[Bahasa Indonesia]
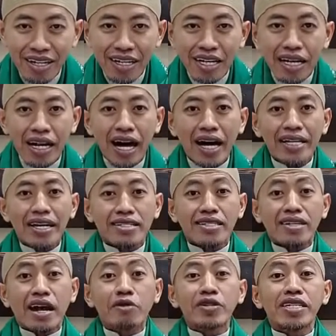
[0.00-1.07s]
La
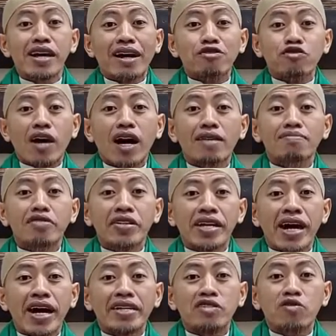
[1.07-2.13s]
yastawi ashabun
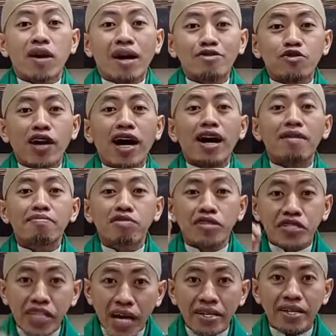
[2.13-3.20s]
nari wa ashabul
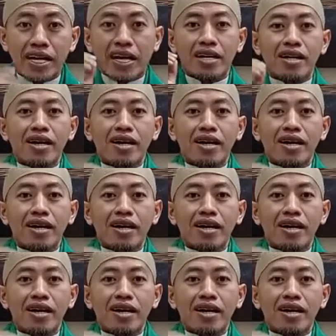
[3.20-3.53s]
jannah.